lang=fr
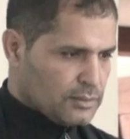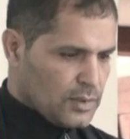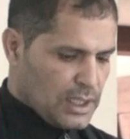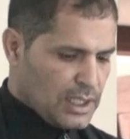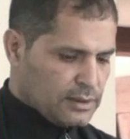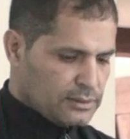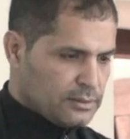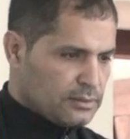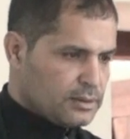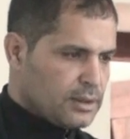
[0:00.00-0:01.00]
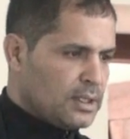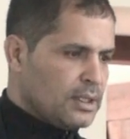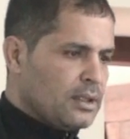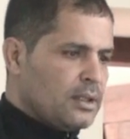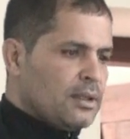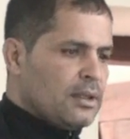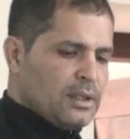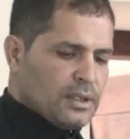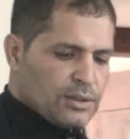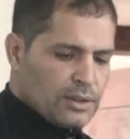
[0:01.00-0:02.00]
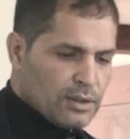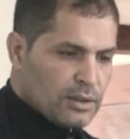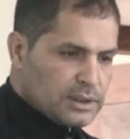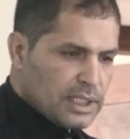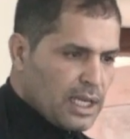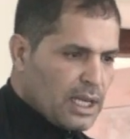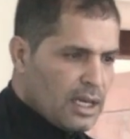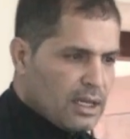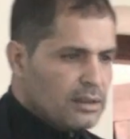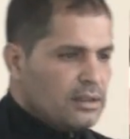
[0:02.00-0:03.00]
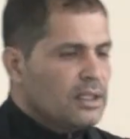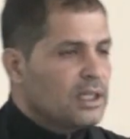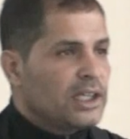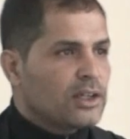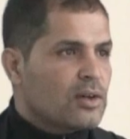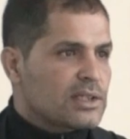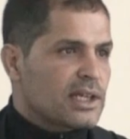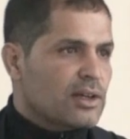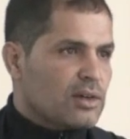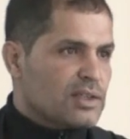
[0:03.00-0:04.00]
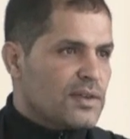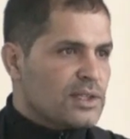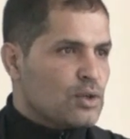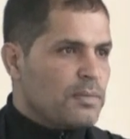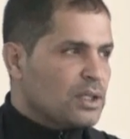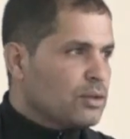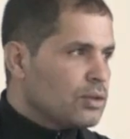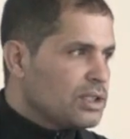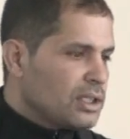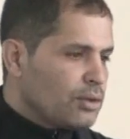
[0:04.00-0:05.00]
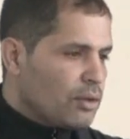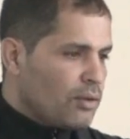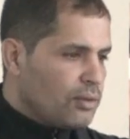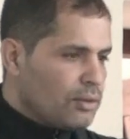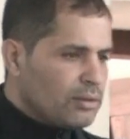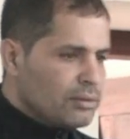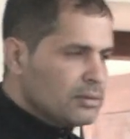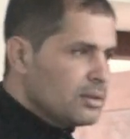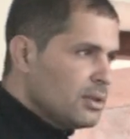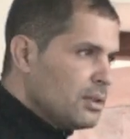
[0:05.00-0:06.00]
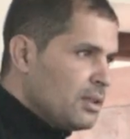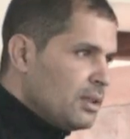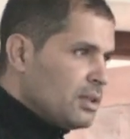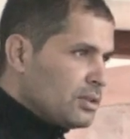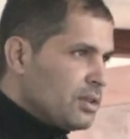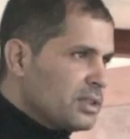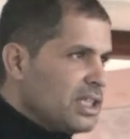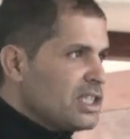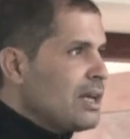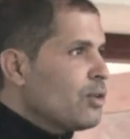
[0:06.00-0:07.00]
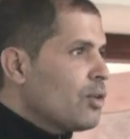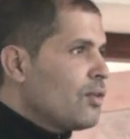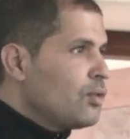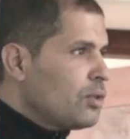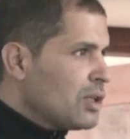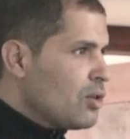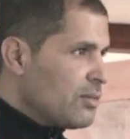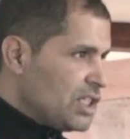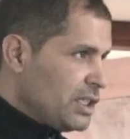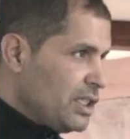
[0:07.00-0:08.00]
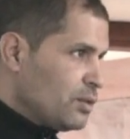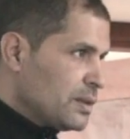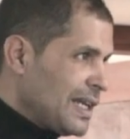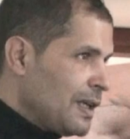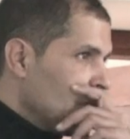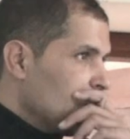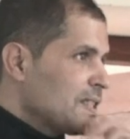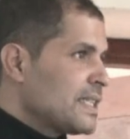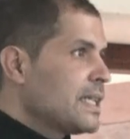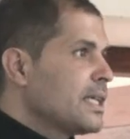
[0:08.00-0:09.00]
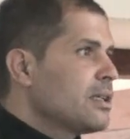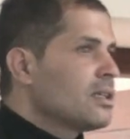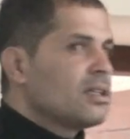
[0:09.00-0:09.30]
Voilà. Secondaire, les conséquences physiopathologiques du reflux. Donc déjà le reflux, comme j'ai dit tout à l'heure, c'est